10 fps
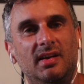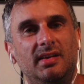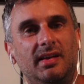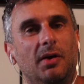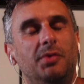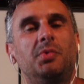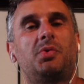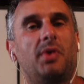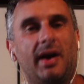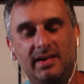die auch nur einen
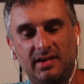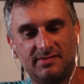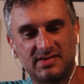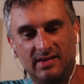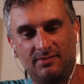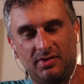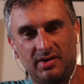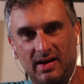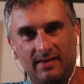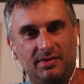Korallenriff sehen wollen,
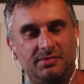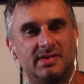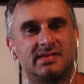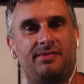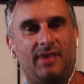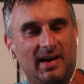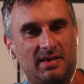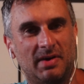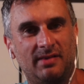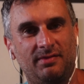die einfach nur eine
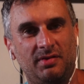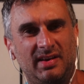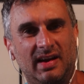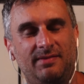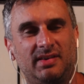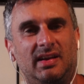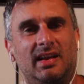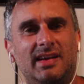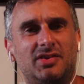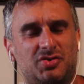Safari machen wollen, die einfach die
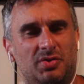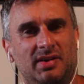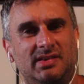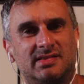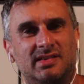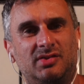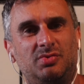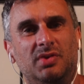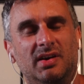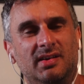gleiche Schönheit dieser
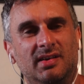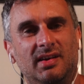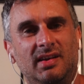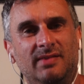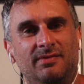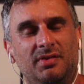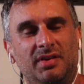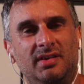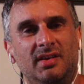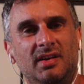Natur äh, erleben
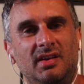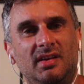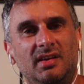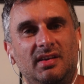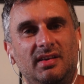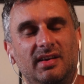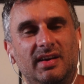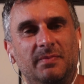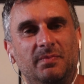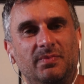wollen,
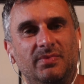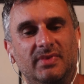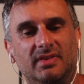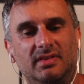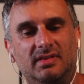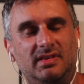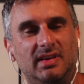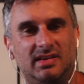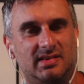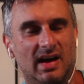ähm,
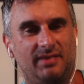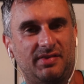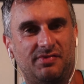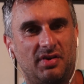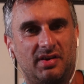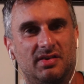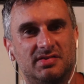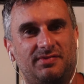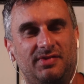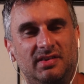die ich nach wie vor
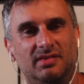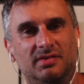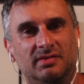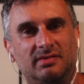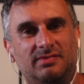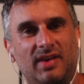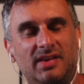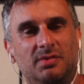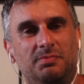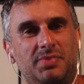genauso finde und
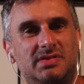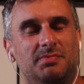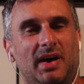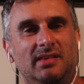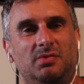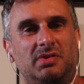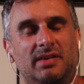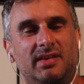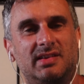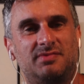vielleicht noch ein bisschen
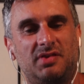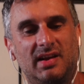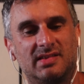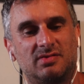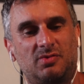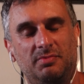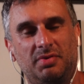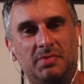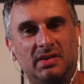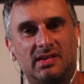beeindruckender, weil ich jetzt wirklich alles noch
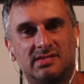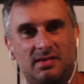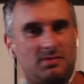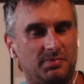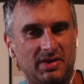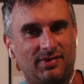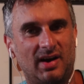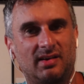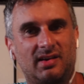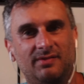komprimiert gesehen habe. Ich glaube, die
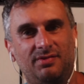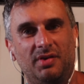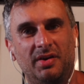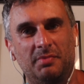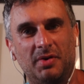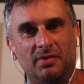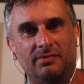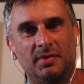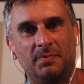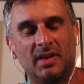Frage kam vorher nochmal
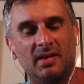irgendwo.